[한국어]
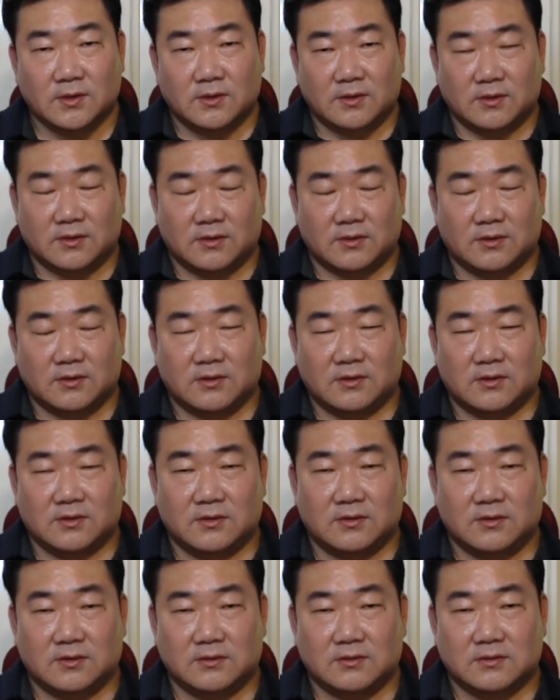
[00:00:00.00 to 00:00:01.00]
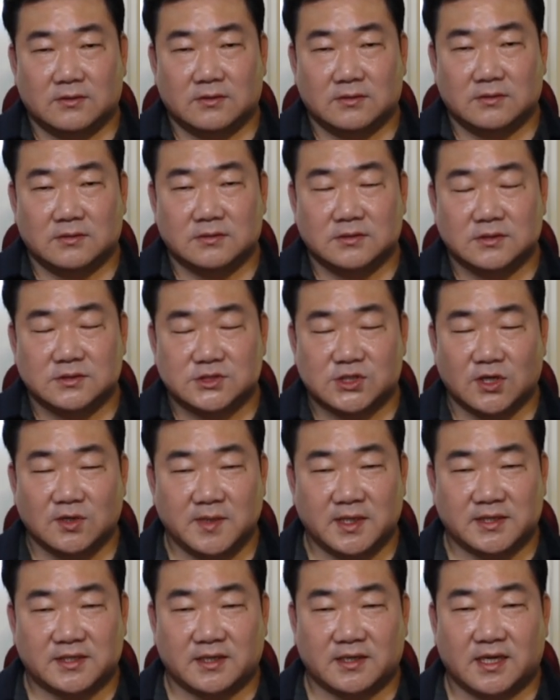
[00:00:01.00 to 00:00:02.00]
어,
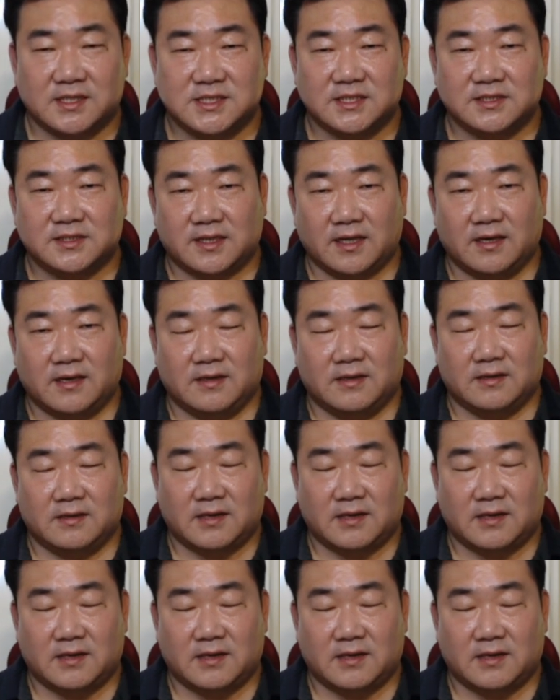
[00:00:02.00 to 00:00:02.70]
처음에 들어가실 때